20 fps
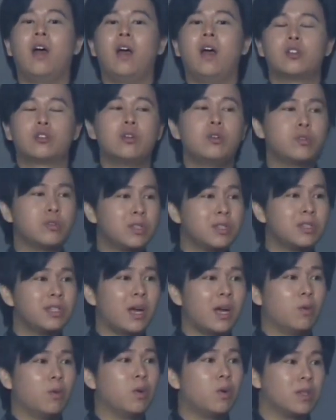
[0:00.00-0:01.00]
所以就是讲，
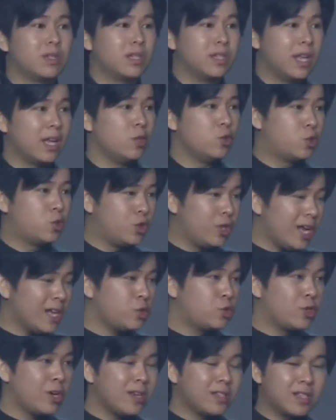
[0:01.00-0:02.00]
如果今天 g
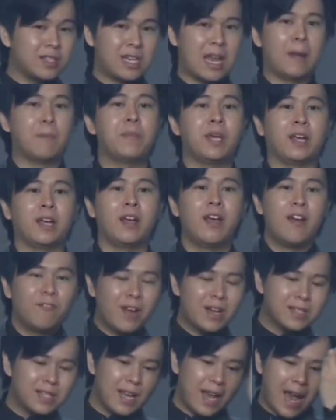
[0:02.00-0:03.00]
h s 的产品放
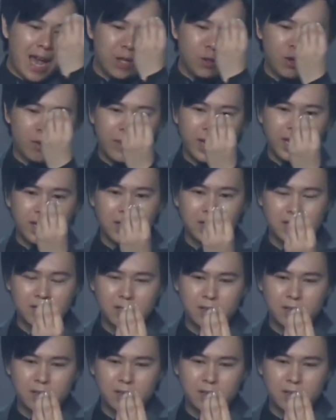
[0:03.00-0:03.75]
在爱多美的。